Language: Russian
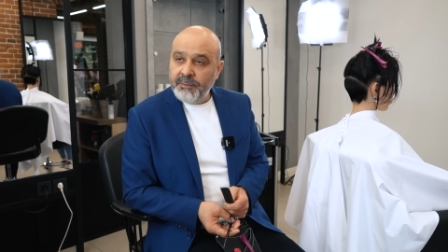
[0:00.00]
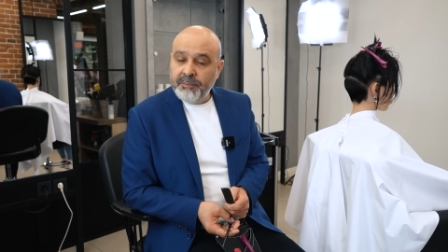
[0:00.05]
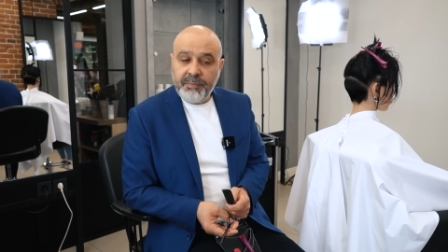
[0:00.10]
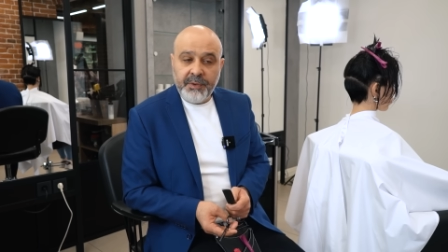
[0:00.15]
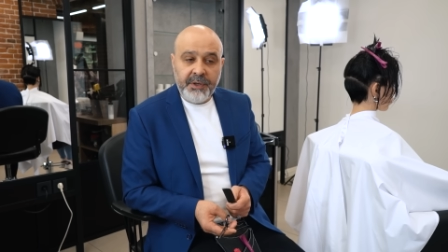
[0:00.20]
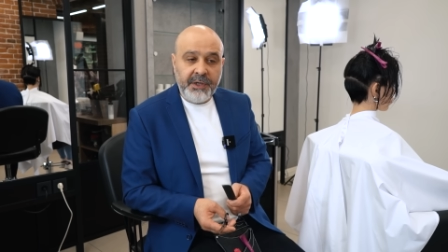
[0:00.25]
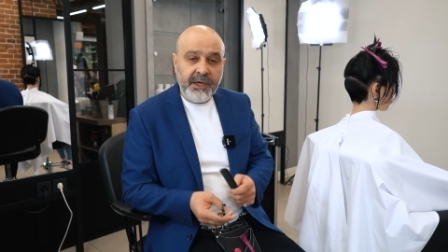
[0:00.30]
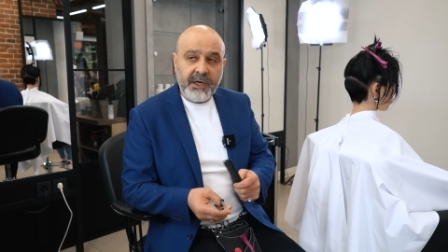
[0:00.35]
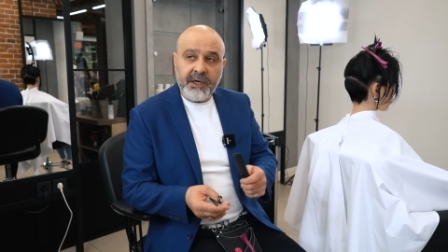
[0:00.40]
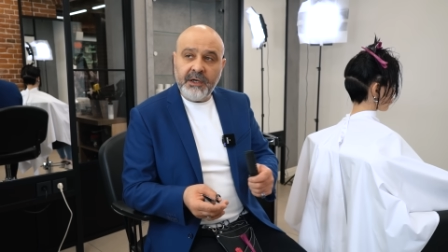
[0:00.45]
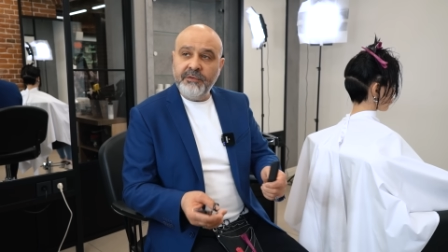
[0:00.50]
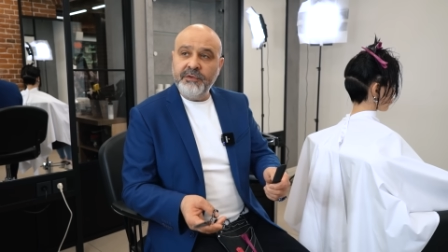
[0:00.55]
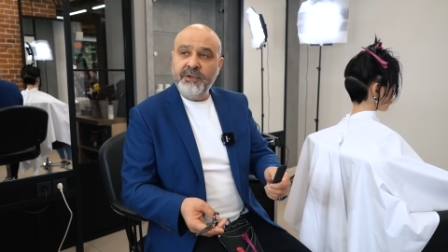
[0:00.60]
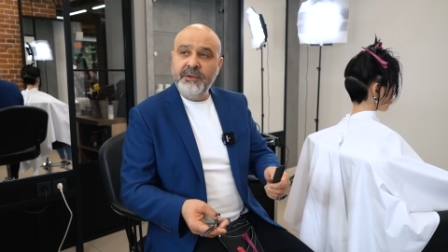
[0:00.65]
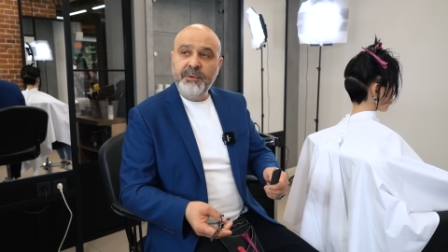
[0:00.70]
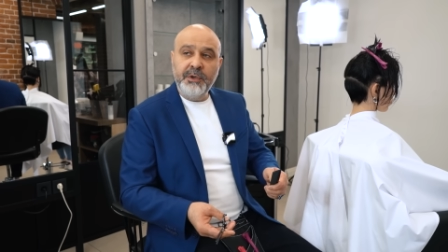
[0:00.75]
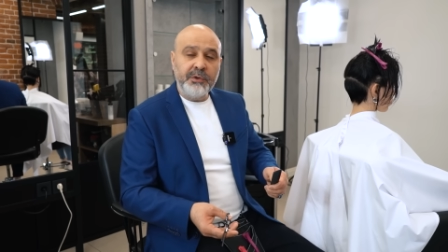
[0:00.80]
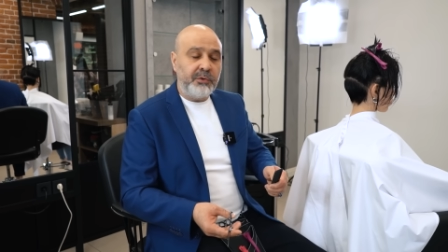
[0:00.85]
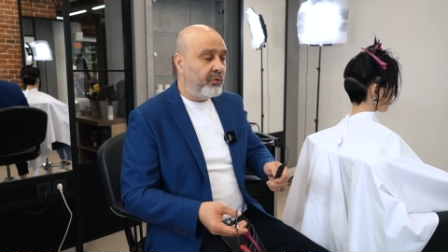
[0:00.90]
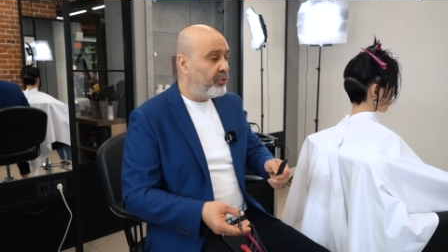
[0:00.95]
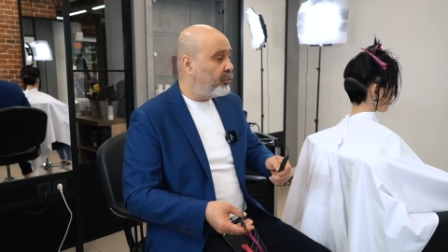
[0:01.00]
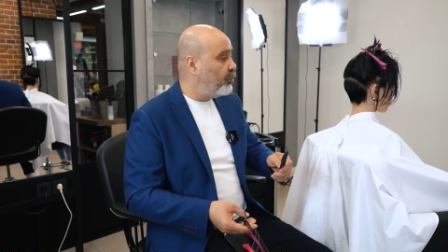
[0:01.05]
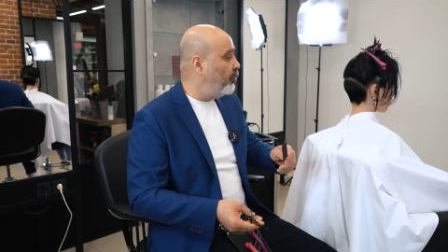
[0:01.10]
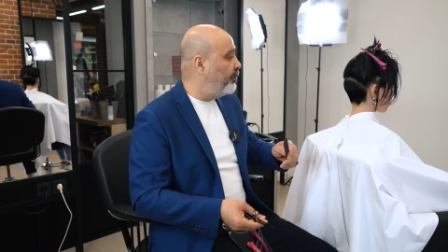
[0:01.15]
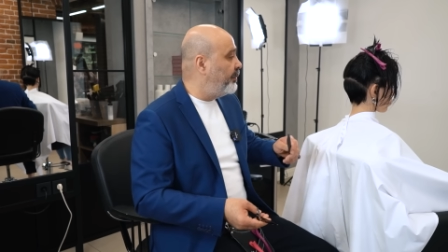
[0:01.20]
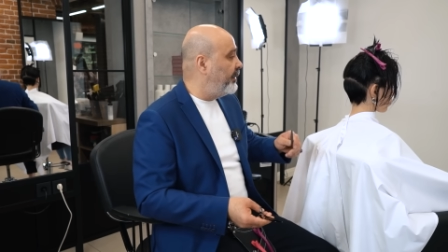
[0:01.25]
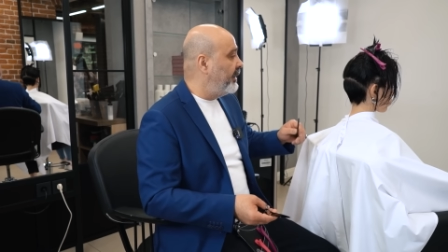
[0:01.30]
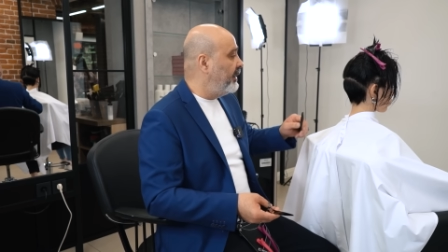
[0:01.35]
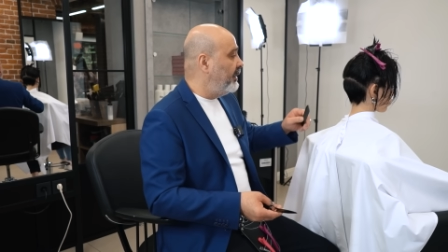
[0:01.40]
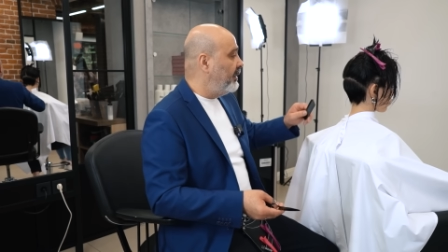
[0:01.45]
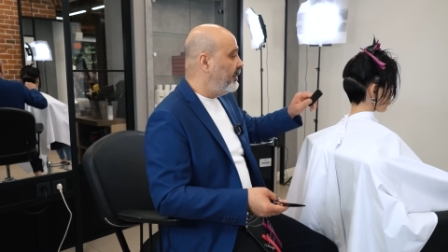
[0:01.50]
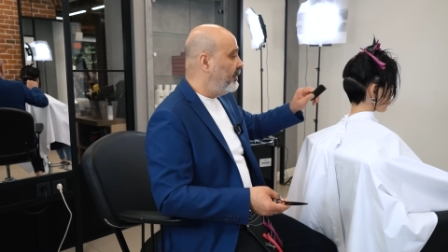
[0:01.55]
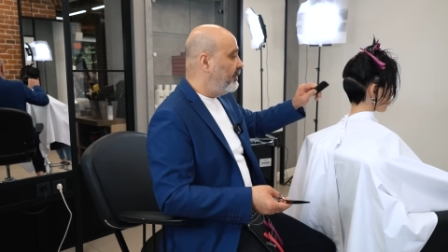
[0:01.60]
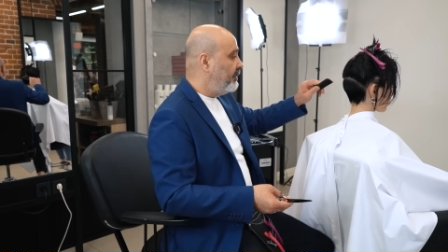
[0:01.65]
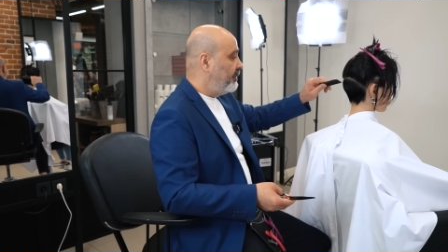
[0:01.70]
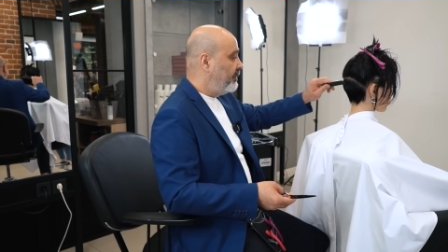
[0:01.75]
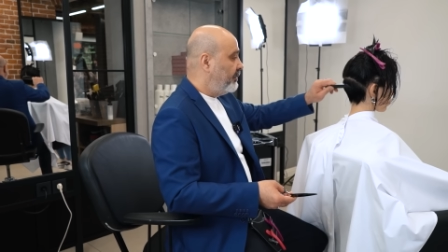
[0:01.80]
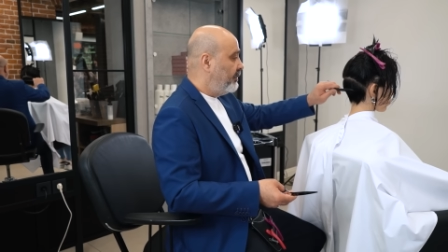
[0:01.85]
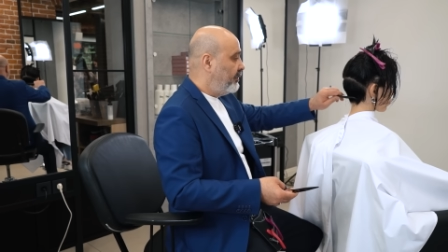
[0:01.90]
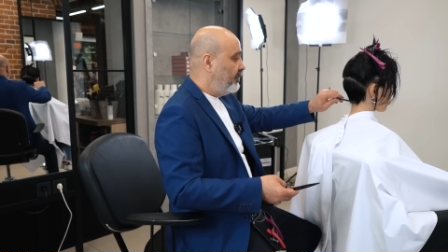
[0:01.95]
Приехал Диметриус, купил,
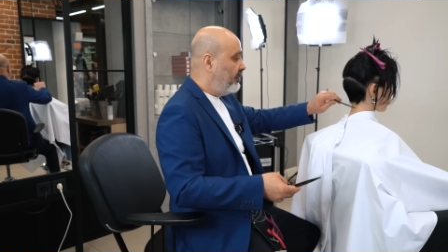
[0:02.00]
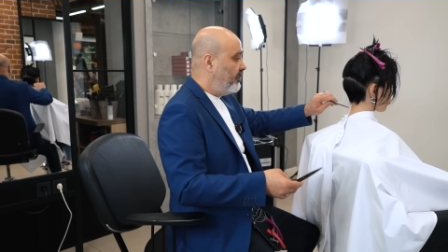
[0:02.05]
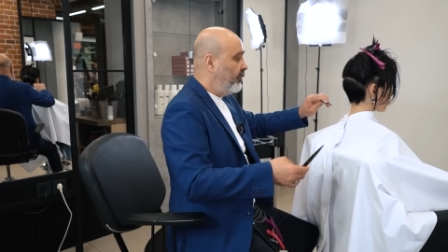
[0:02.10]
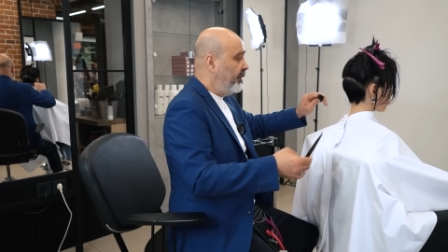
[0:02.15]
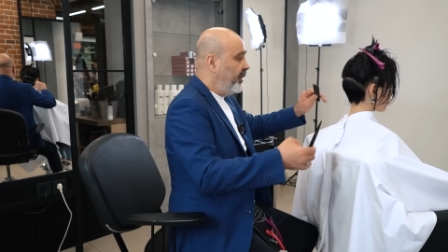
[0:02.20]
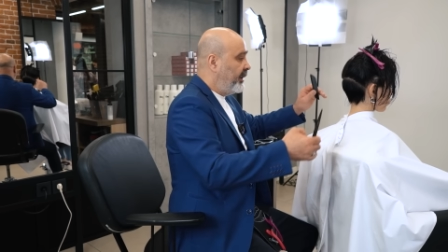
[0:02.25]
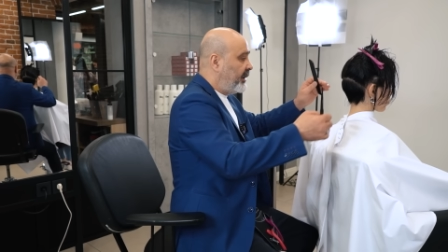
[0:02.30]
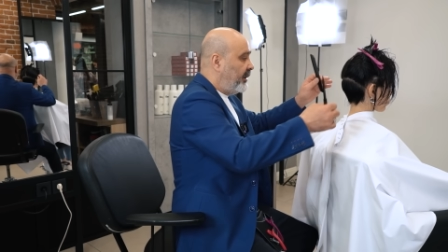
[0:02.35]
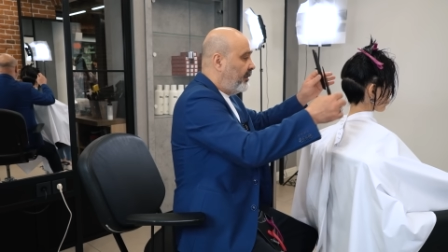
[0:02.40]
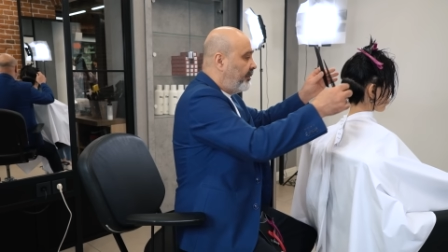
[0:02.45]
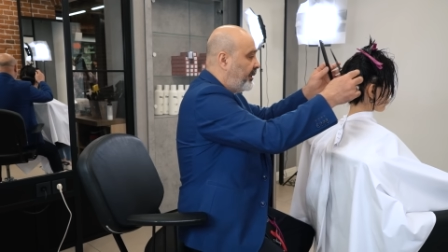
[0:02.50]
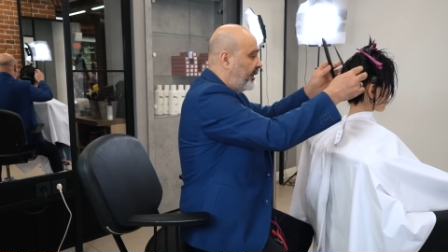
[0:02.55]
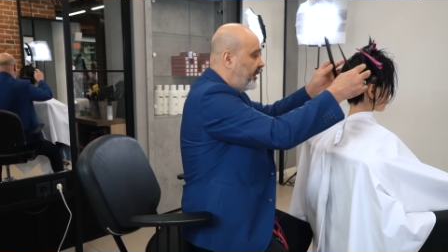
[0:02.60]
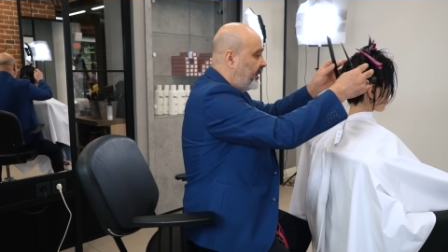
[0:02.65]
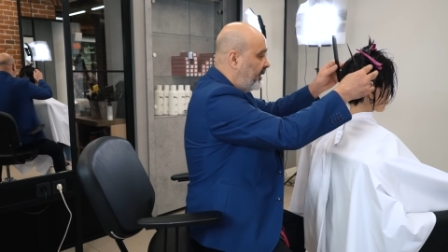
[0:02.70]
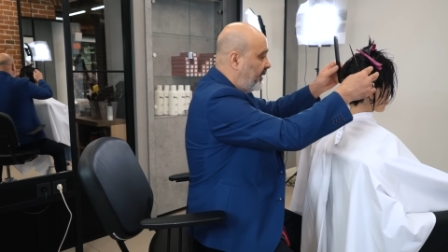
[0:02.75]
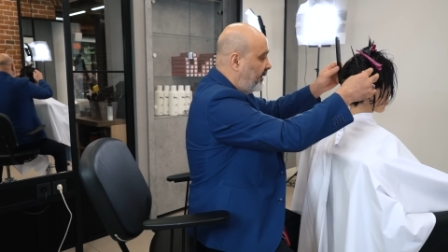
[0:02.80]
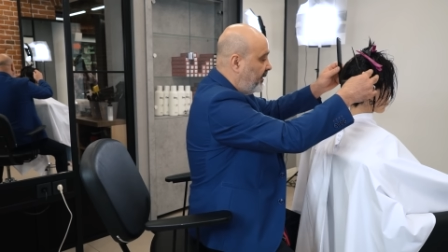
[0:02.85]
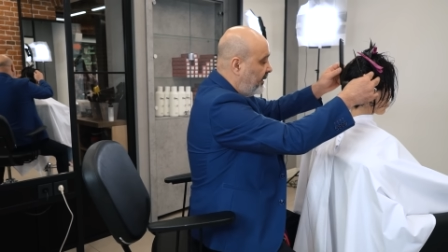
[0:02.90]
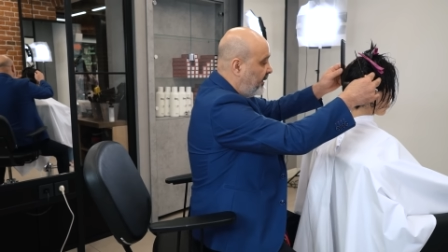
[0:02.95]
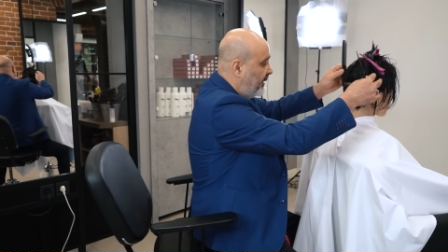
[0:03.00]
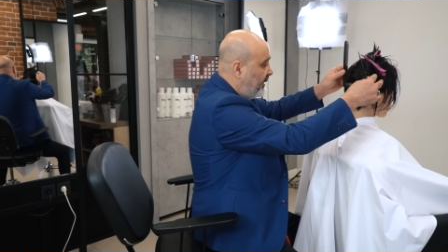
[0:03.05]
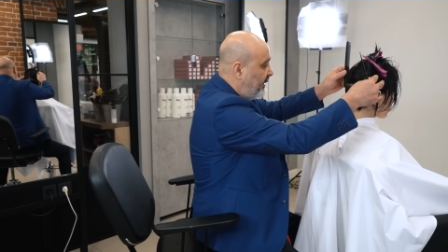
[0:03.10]
уехал, продал.